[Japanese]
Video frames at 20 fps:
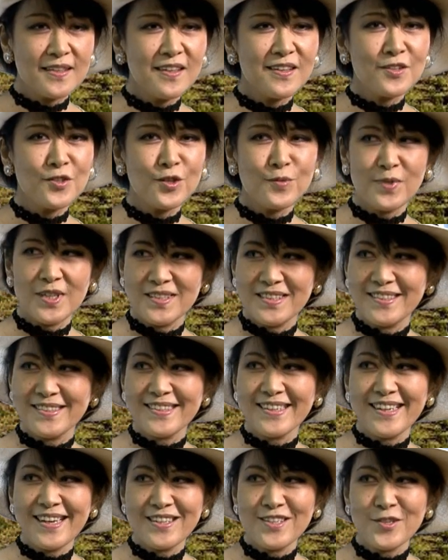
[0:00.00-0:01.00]
例えば1
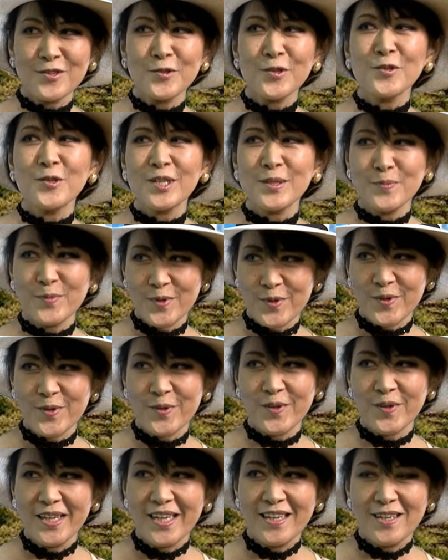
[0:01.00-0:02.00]
時間弾くより
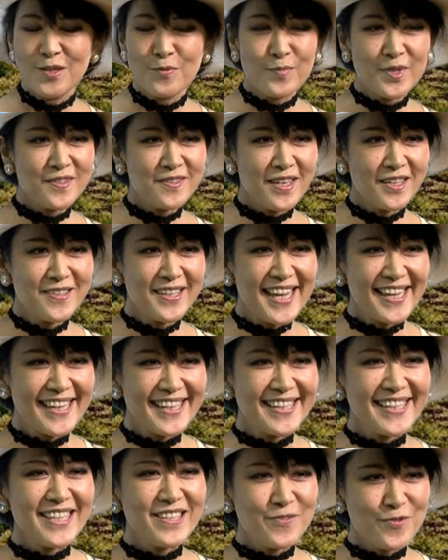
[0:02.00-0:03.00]
も、うん、ビジュアル
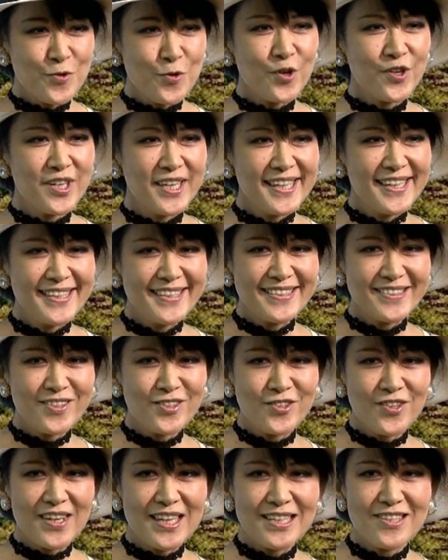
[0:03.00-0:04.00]
的にも、はい、そ
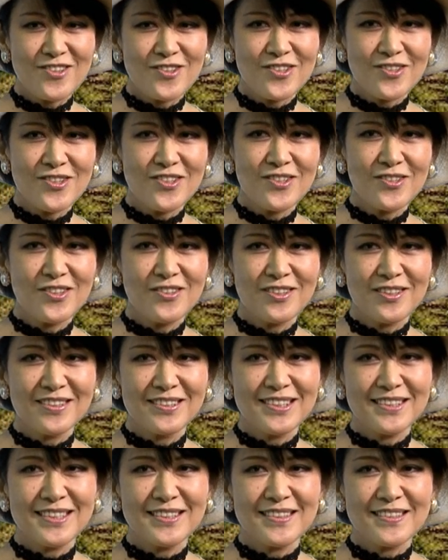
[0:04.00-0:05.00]
のあの
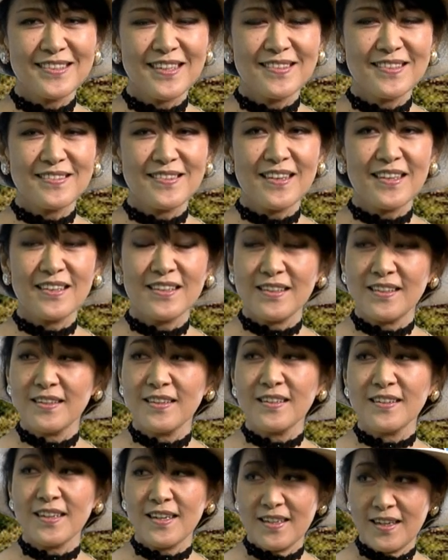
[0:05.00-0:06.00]
三歳
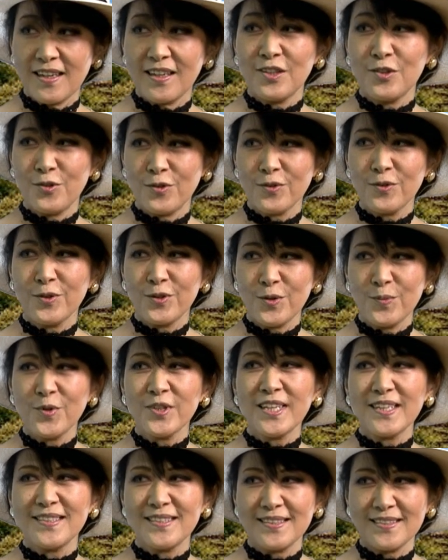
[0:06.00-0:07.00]
からあの子供
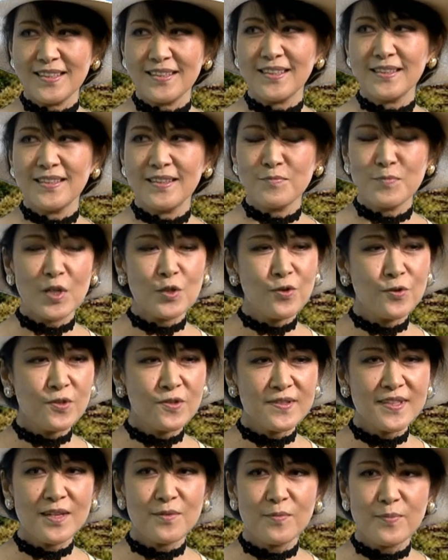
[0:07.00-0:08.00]
たち、うん、まあ、高
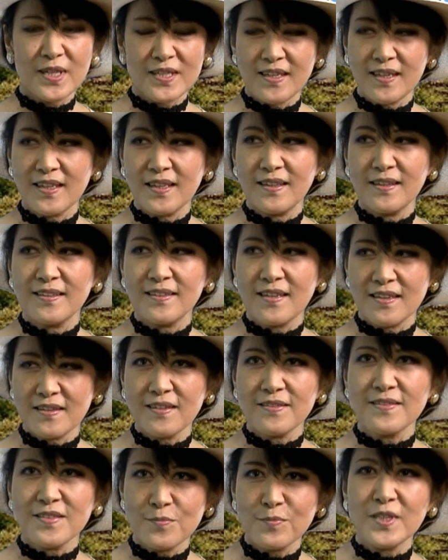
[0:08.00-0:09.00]
校生まで、はい、大
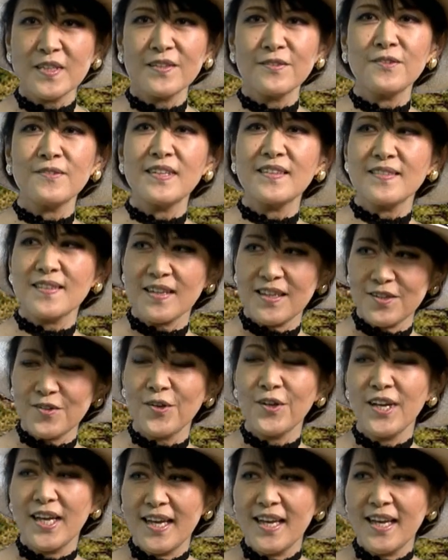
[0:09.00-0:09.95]
学生までいるんですけど、はい、